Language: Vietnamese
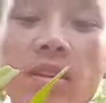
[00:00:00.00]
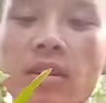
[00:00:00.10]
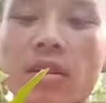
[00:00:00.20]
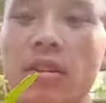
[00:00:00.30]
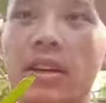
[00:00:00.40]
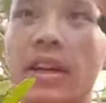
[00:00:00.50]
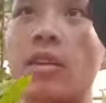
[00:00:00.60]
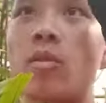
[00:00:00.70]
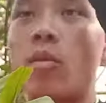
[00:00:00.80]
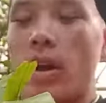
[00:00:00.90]
Được cái
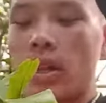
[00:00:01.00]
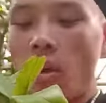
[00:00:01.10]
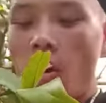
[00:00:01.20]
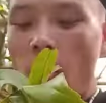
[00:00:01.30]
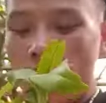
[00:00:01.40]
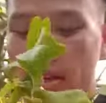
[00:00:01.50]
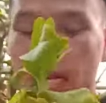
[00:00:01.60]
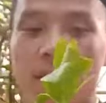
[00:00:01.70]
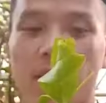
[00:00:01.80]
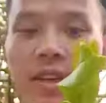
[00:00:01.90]
ngồng hoa to này các bác này.